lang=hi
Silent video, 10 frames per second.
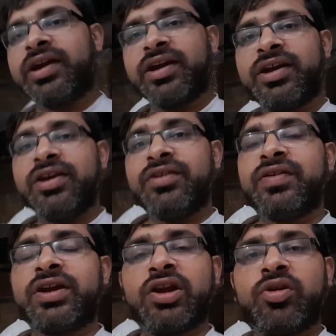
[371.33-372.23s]
रहा है
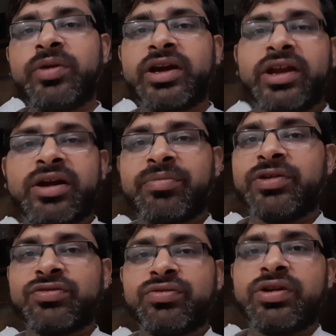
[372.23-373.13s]
फिर गल्लो भी करेगा
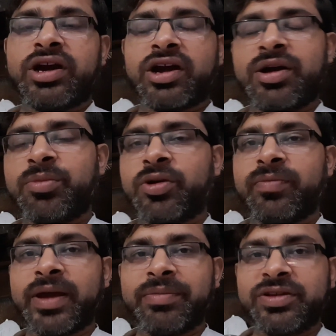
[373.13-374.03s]
अपने स्कूल का काम और
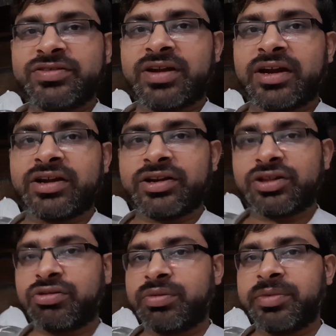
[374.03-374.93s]
मैं भी स्टार्ट
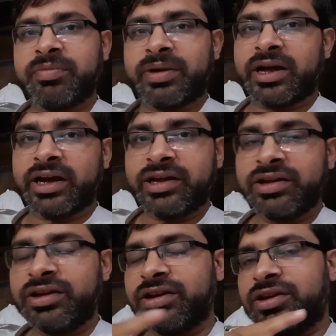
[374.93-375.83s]
करता हूँ अपनी पढ़ाई
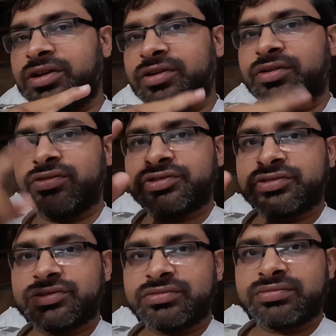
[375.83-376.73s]
और
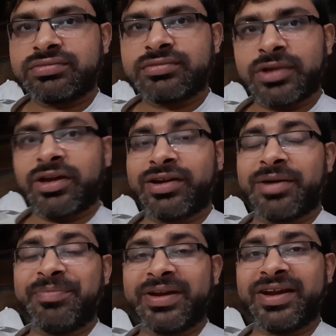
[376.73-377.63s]

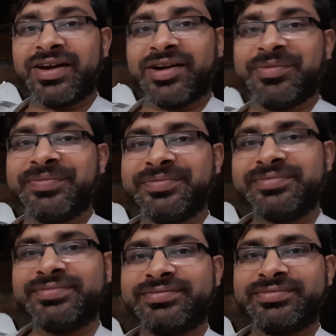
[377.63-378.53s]
कंपनी का काम
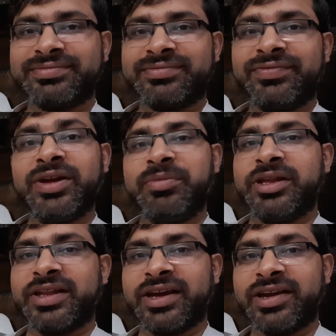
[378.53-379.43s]
फिर
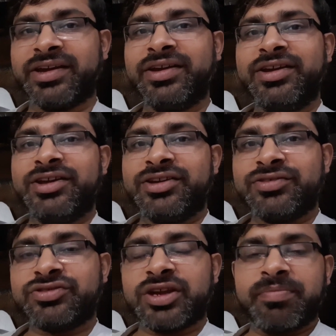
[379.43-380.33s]
मिलते हैं
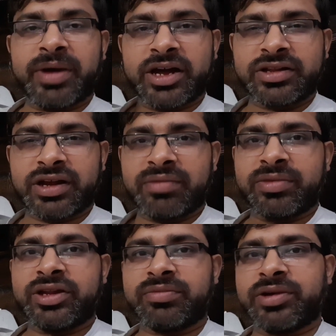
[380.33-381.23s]
उसके बाद काम
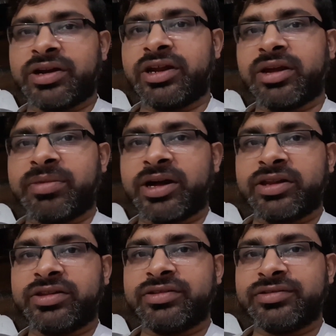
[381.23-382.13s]
ख़त्म करने के बाद